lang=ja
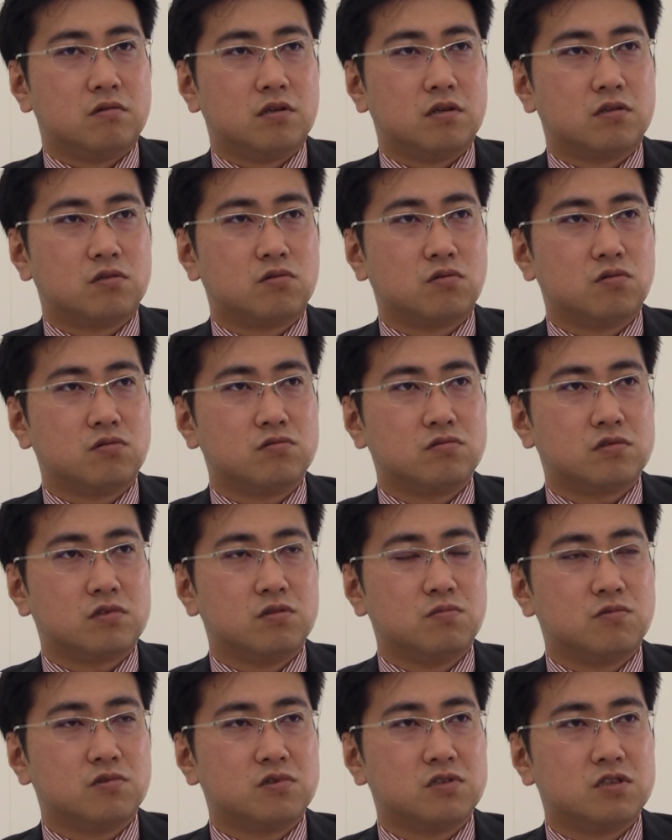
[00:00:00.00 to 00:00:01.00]
そういう
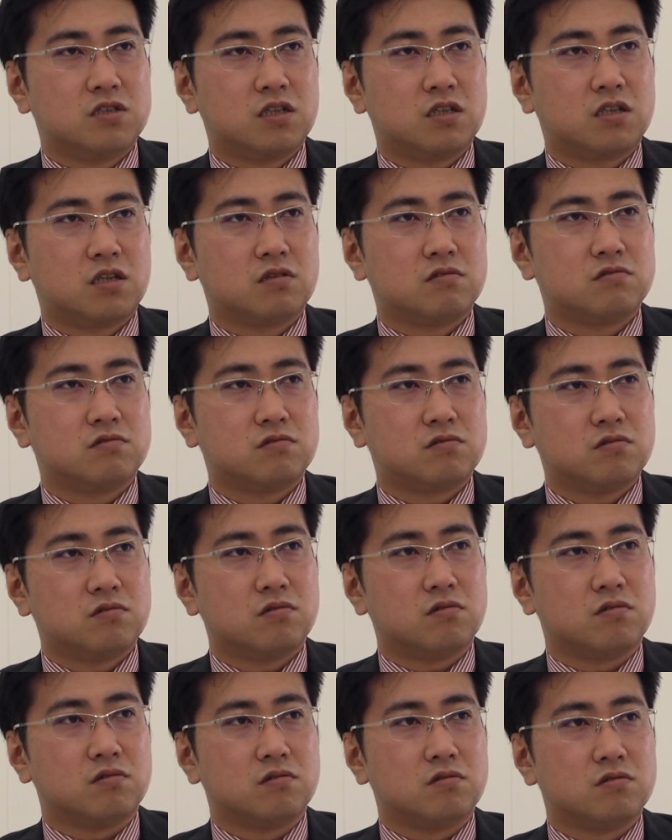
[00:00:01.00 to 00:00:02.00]
気持ちになってくる
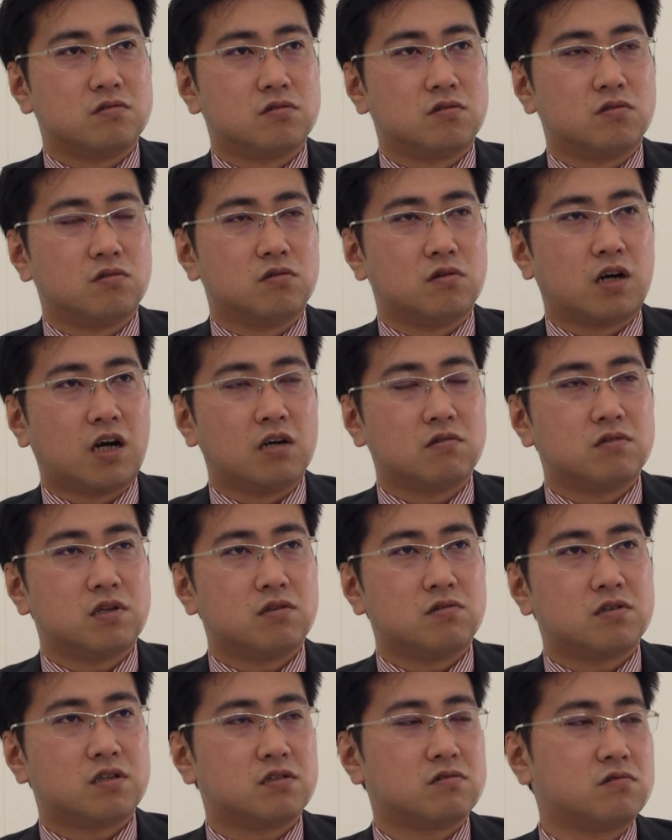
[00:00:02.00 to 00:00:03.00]
と、うん、そのあぐら
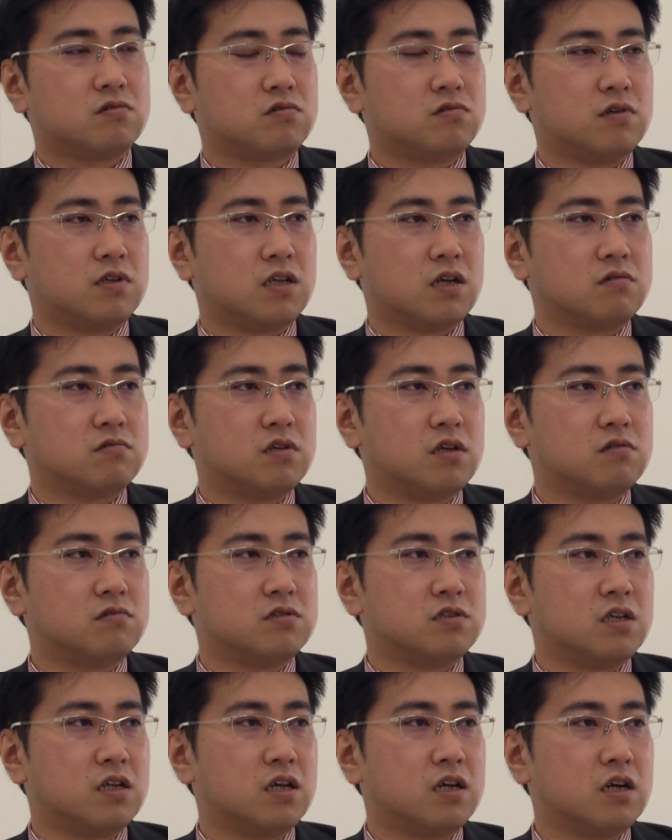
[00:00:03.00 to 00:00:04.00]
をかくことはなくなるん
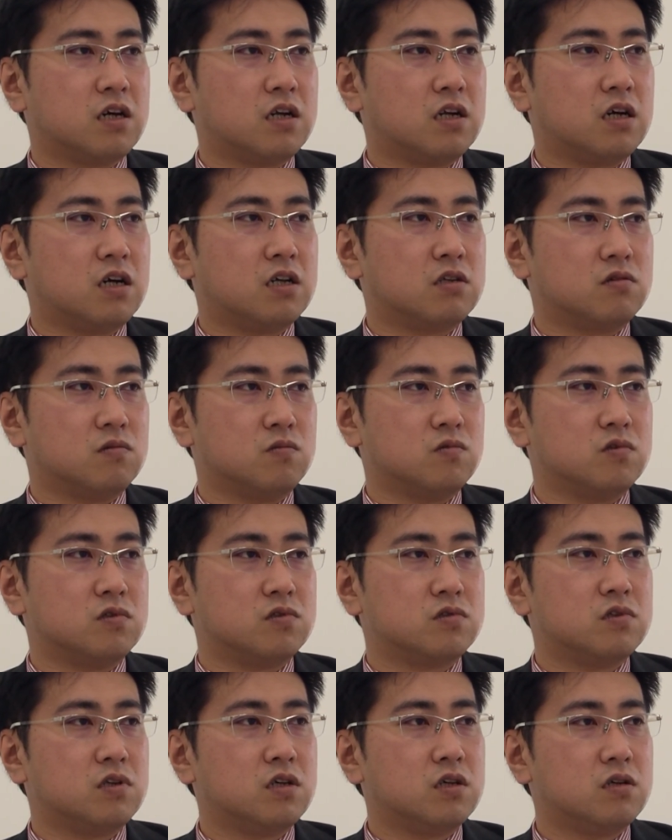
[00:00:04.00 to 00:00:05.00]
じゃないかなと思うんで
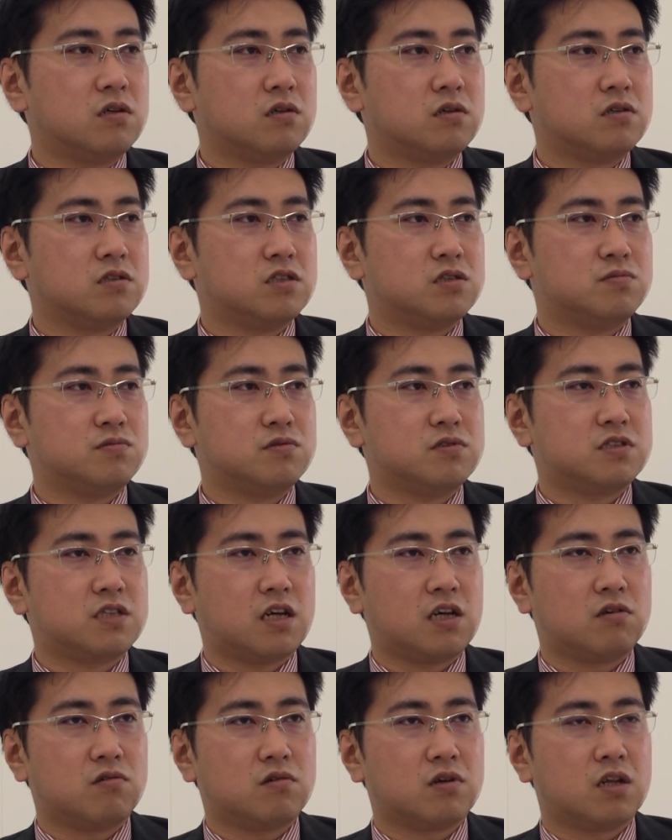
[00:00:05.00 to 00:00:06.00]
すね、うん、自分
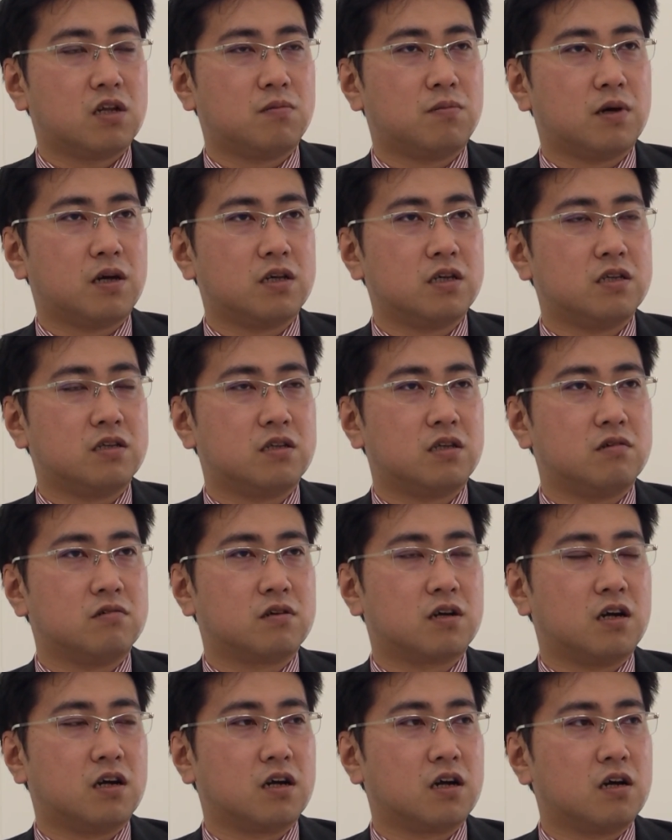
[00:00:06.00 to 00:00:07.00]
さえ良ければいいっていう
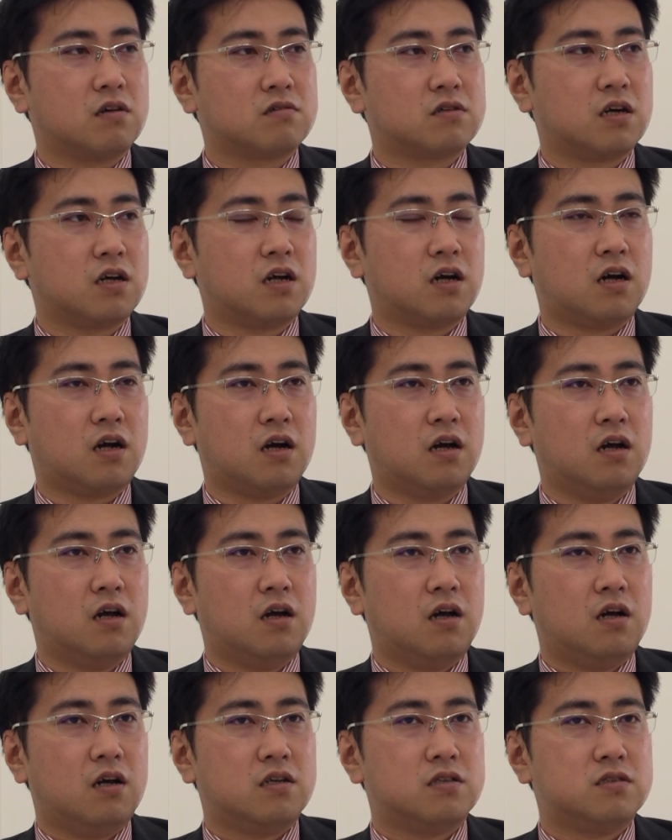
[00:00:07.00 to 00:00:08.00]
感覚から、うん、
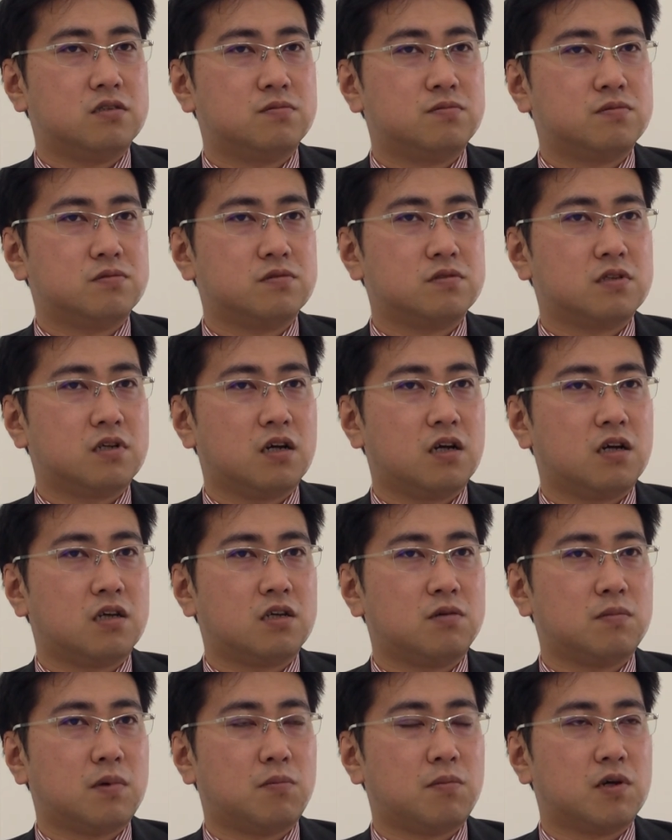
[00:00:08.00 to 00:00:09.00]
自分が
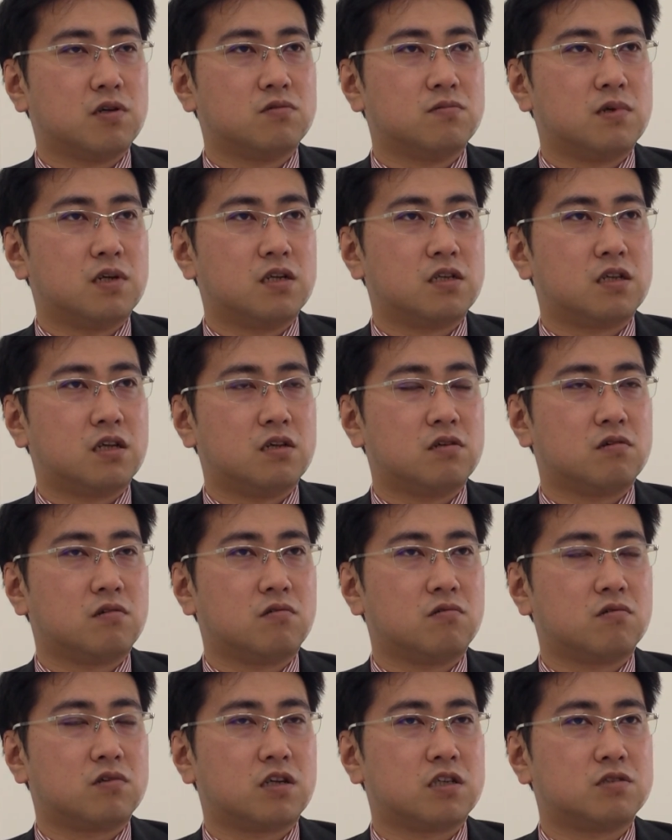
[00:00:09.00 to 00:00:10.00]
今恵まれている
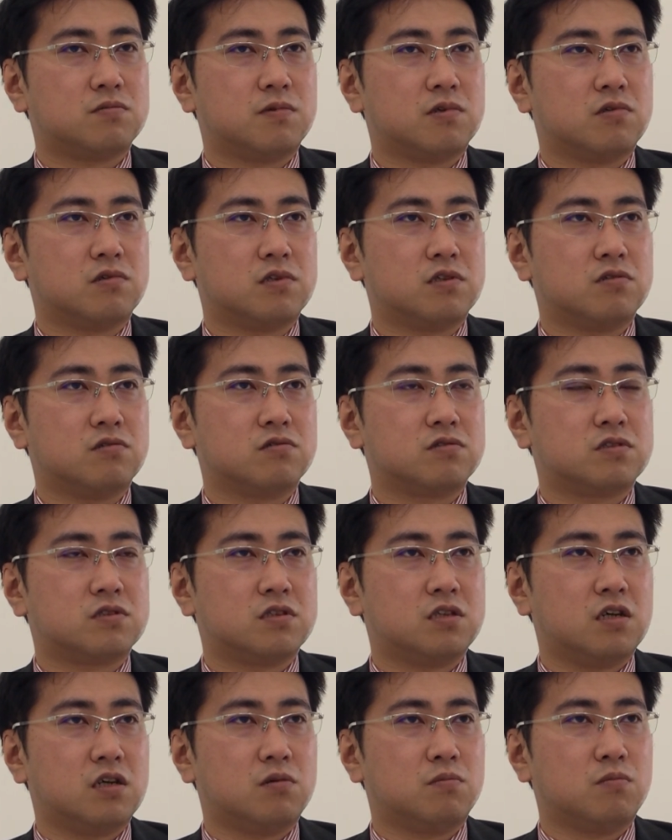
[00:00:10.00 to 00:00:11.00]
この立場を利用し
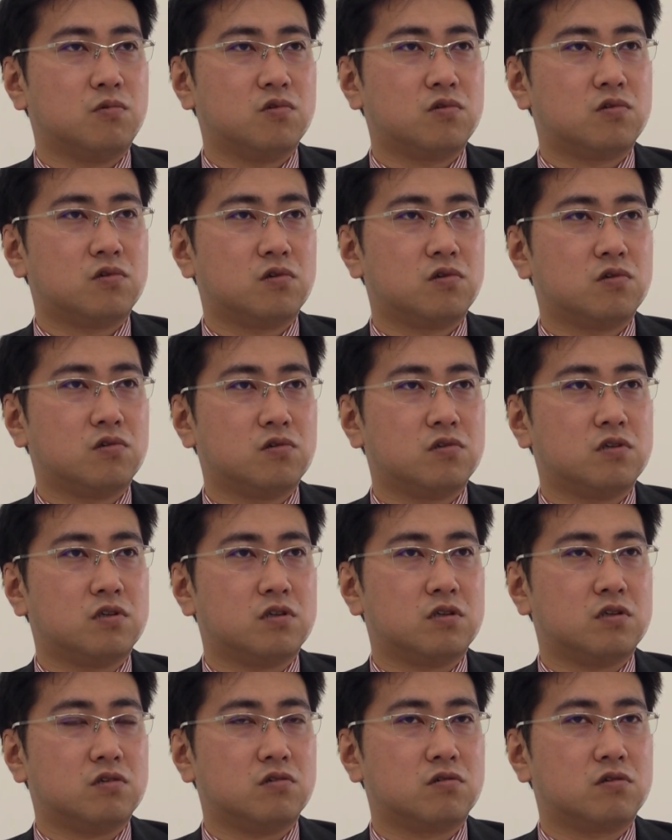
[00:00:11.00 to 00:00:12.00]
てもっと良い
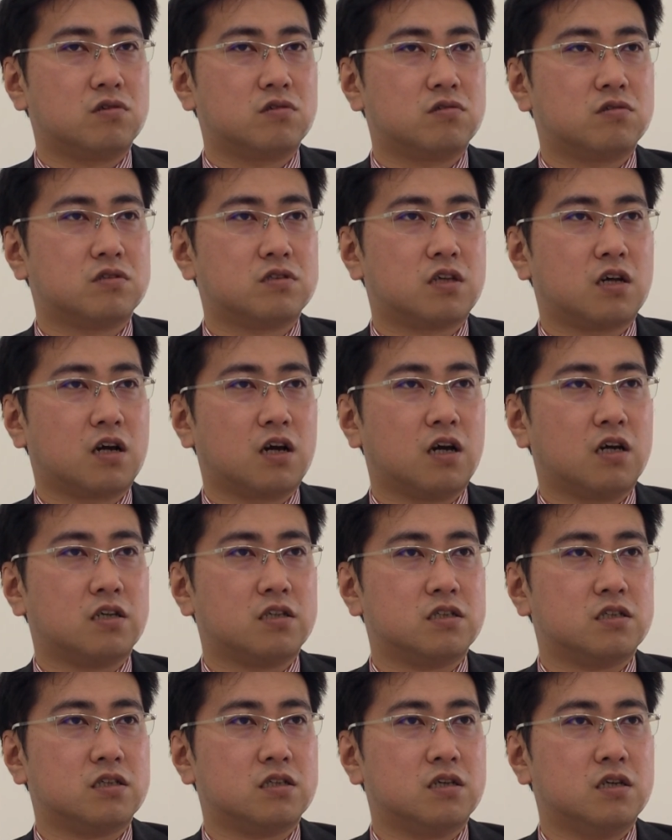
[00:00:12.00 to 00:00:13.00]
より良い世界
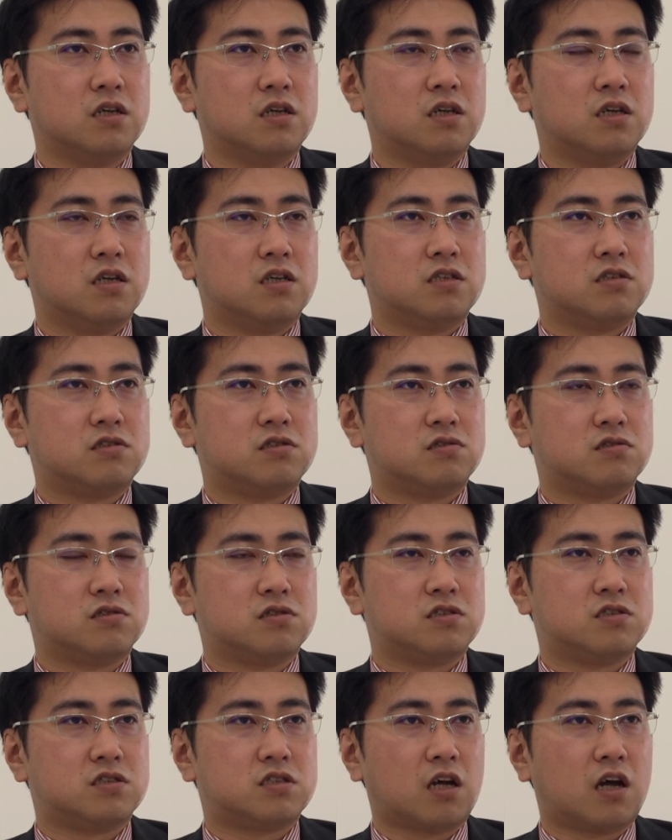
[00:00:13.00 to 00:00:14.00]
に
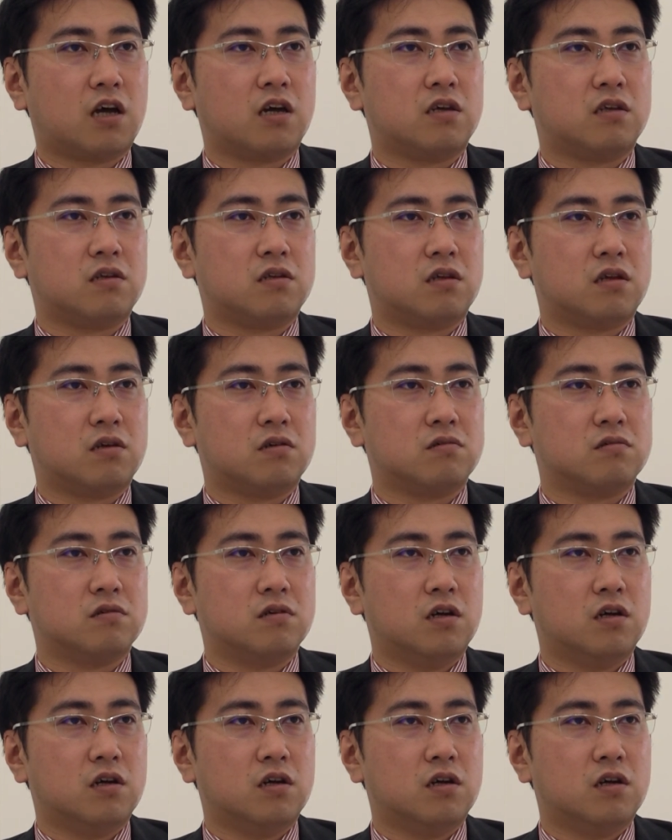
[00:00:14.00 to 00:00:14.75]
したいっていう、